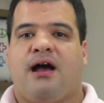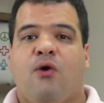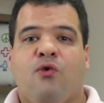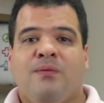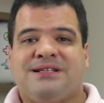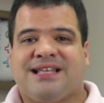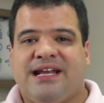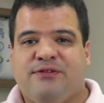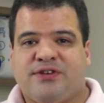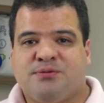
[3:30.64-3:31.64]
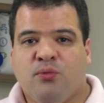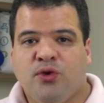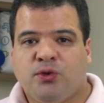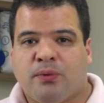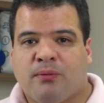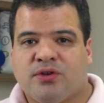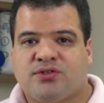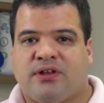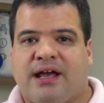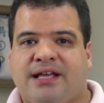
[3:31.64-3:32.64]
Algumas tarifas muito
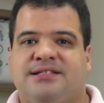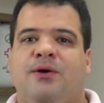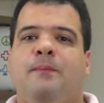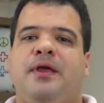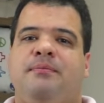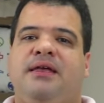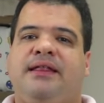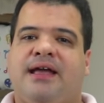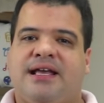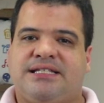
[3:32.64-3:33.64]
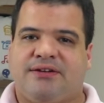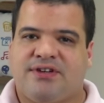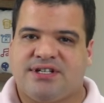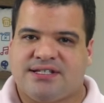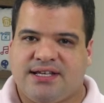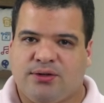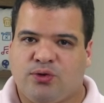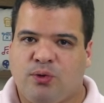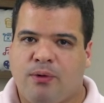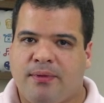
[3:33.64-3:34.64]
promocionais não permitem a reserva de
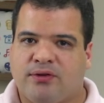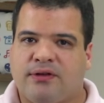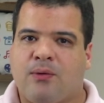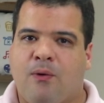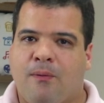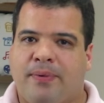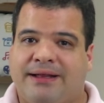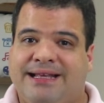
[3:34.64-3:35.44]
assento no momento da compra.